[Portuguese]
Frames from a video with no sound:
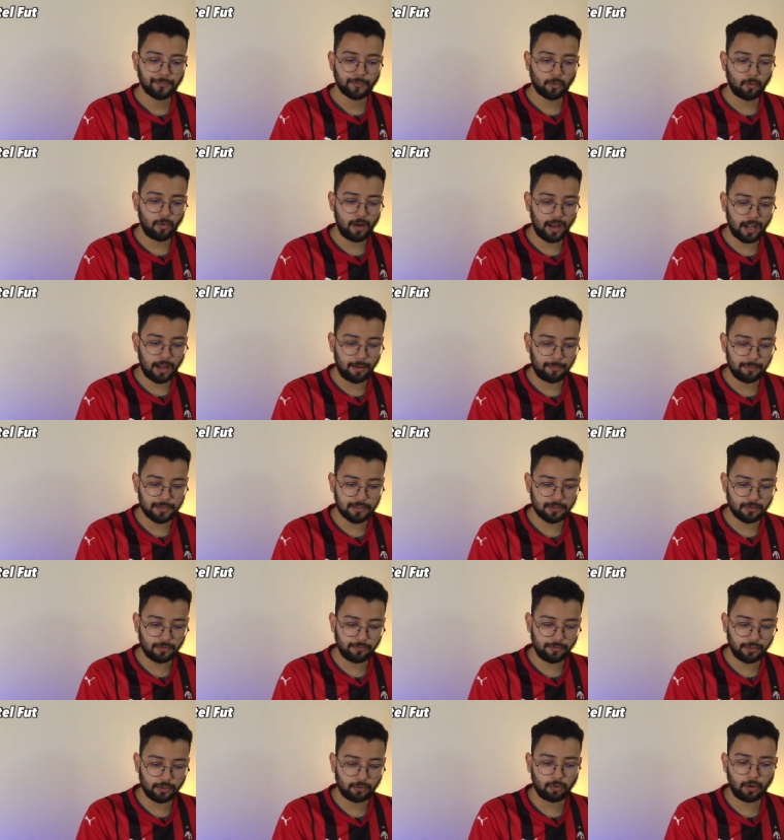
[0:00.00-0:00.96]
com a camisa
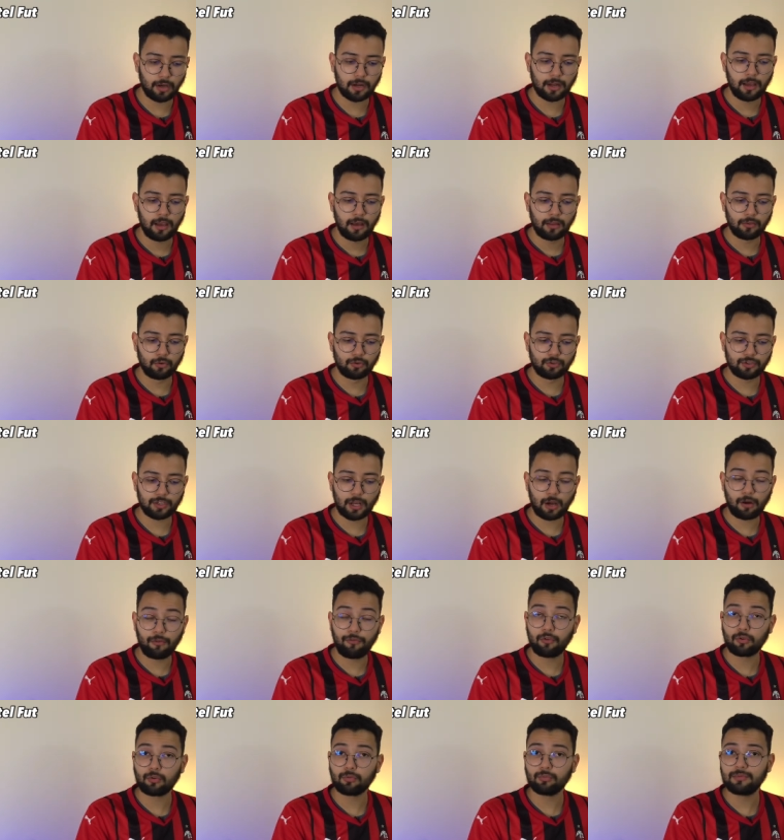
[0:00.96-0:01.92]
do Vitória. No geral
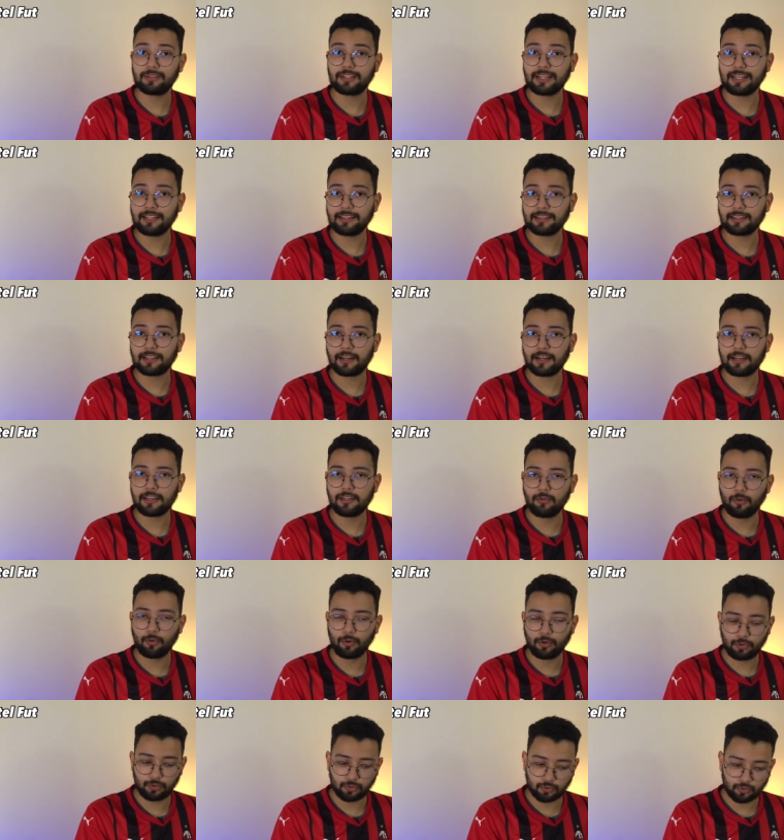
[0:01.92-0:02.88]
foram
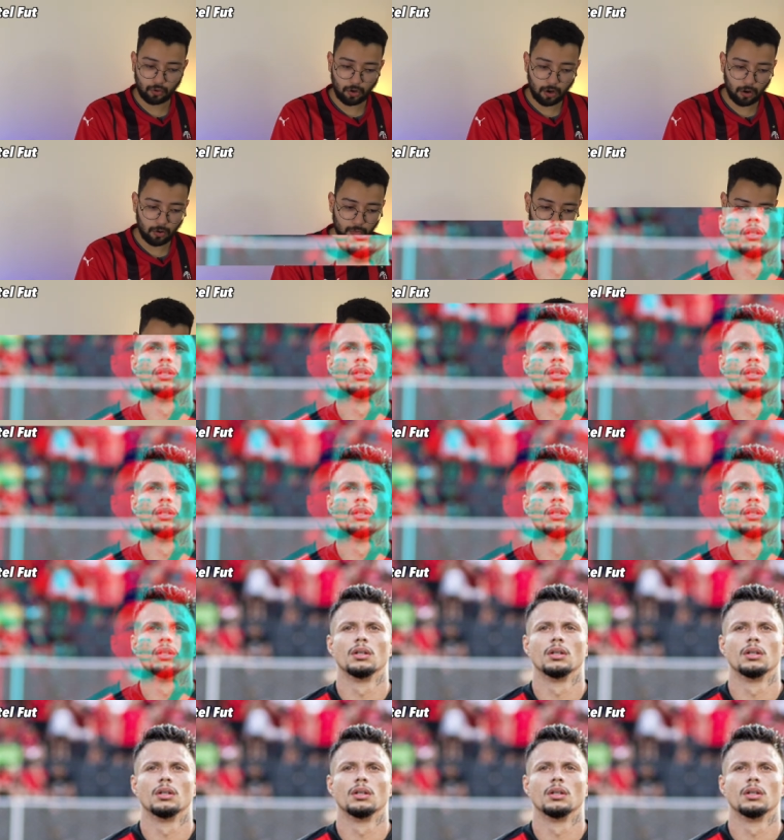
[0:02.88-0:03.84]
38 jogos com
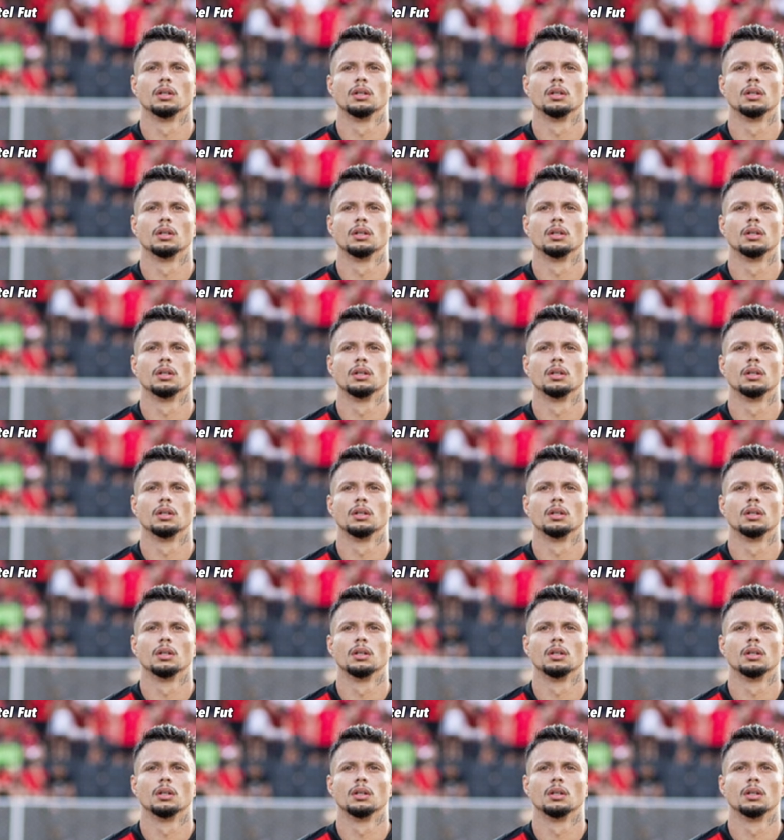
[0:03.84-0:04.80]
é, 11
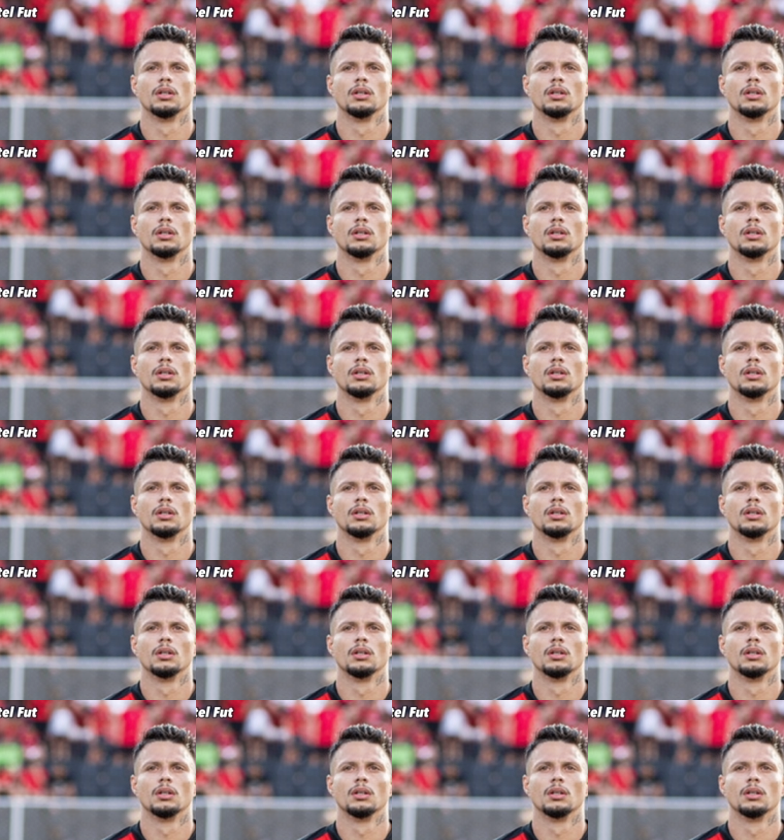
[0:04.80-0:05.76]
gols marcados
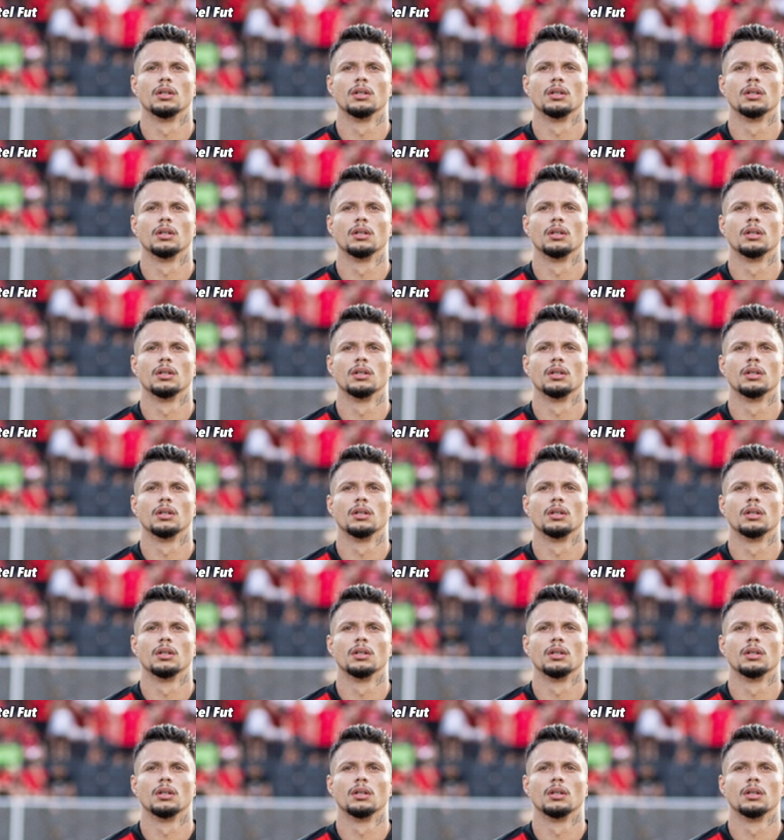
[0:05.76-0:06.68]
e uma assistência. No